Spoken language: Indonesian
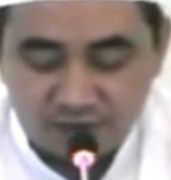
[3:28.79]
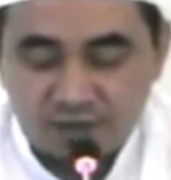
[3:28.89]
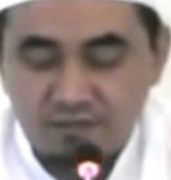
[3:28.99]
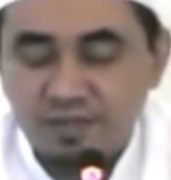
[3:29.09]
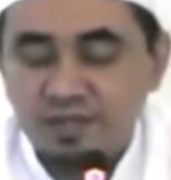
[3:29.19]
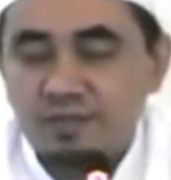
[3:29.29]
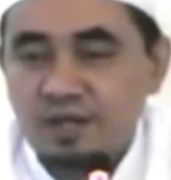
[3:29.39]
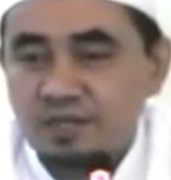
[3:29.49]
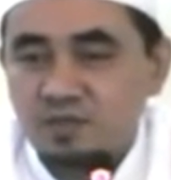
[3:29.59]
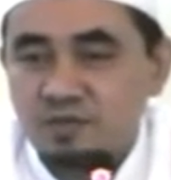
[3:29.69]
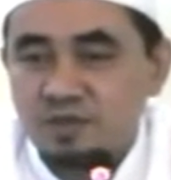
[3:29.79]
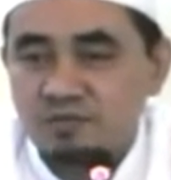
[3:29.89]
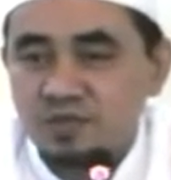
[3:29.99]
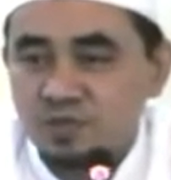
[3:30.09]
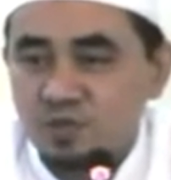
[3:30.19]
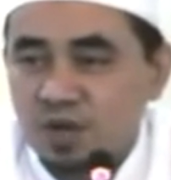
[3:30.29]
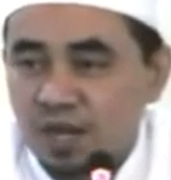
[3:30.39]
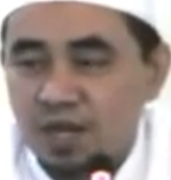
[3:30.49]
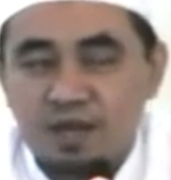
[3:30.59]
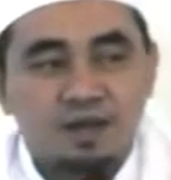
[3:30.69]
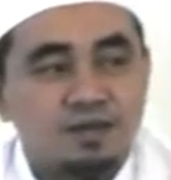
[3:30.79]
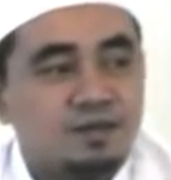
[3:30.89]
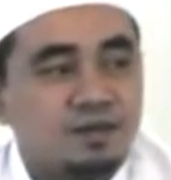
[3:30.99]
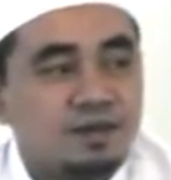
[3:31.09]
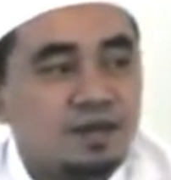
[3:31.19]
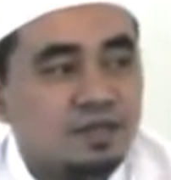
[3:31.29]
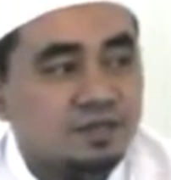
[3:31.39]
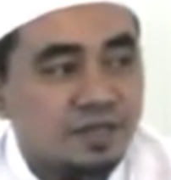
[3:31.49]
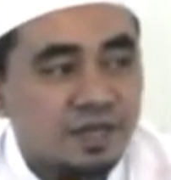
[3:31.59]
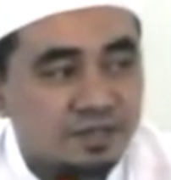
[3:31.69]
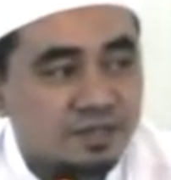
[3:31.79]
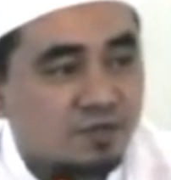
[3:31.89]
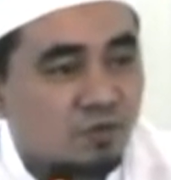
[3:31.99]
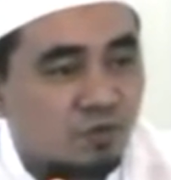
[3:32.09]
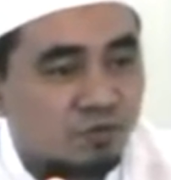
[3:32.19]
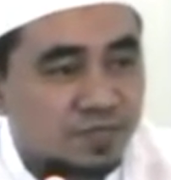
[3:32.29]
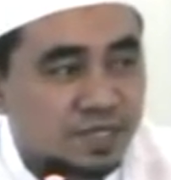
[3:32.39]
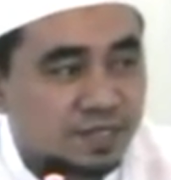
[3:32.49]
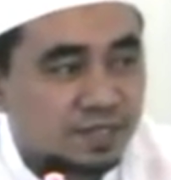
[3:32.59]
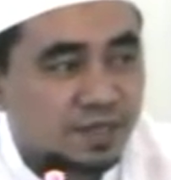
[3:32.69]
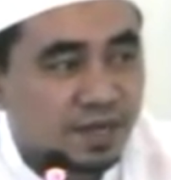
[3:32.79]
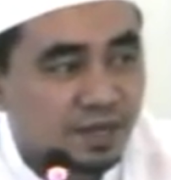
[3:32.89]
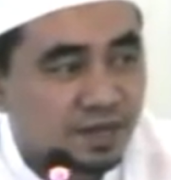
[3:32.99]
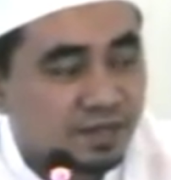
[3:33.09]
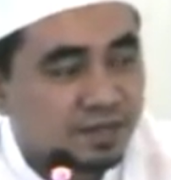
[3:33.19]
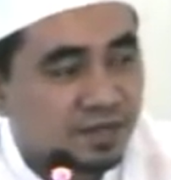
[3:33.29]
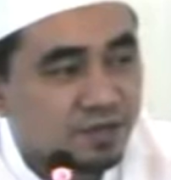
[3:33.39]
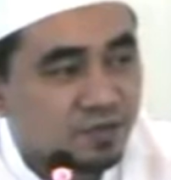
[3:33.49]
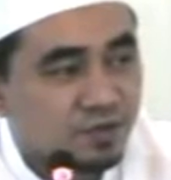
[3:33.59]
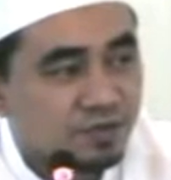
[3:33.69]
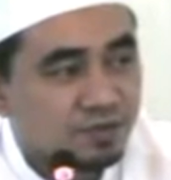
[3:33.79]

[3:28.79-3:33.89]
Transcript: kan macam raja itu boleh menyuruh A ah, kada diasih hukumnya kita sarik kerajaan itu